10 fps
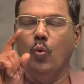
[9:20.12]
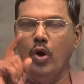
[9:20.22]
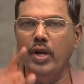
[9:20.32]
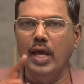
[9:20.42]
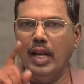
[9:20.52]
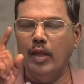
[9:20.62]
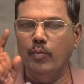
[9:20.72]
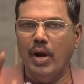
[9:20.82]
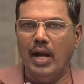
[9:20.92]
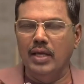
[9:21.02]
ஒன்றரை
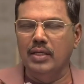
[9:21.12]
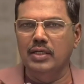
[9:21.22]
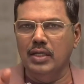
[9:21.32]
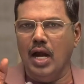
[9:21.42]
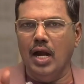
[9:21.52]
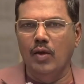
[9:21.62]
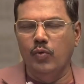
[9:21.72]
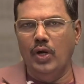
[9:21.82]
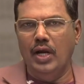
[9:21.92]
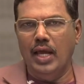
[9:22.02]
மடங்கு
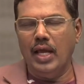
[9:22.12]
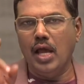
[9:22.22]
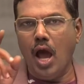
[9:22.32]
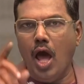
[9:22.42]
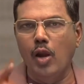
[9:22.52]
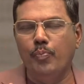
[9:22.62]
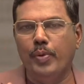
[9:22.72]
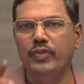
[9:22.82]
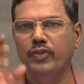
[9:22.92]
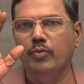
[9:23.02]
அளவுள்ள
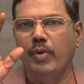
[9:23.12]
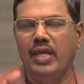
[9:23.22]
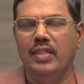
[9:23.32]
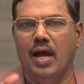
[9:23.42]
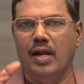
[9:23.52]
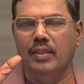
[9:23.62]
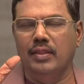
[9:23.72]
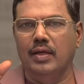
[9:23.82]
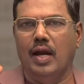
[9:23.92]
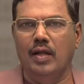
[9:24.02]
கால்பந்து
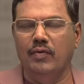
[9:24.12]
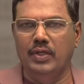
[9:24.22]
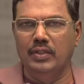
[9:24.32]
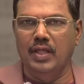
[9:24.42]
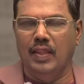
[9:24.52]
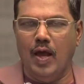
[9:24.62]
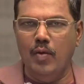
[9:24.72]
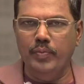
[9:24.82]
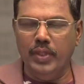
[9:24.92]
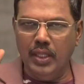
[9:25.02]
மைதானத்தின் அளவு
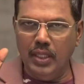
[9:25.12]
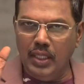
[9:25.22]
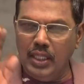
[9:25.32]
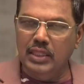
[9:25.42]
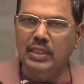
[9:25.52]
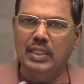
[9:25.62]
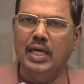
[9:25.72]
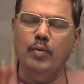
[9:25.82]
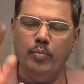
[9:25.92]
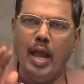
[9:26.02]
இருந்ததான் இந்த
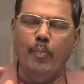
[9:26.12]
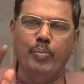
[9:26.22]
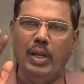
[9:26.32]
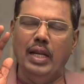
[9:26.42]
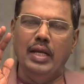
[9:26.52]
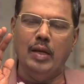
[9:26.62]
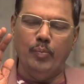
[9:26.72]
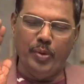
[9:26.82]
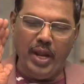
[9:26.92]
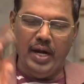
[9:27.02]
கப்பல் என்ற
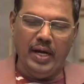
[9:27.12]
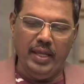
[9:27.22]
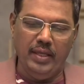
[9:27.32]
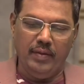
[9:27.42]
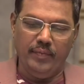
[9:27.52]
பேழை